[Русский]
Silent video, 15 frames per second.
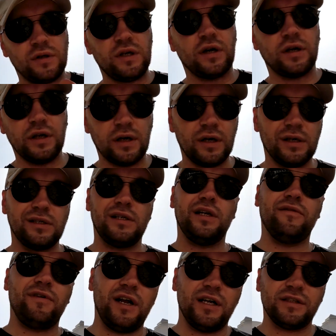техника,
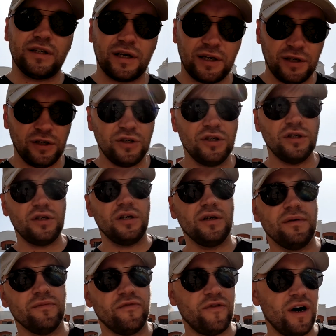если является
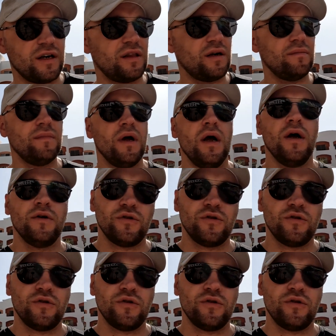ограничительным фактором,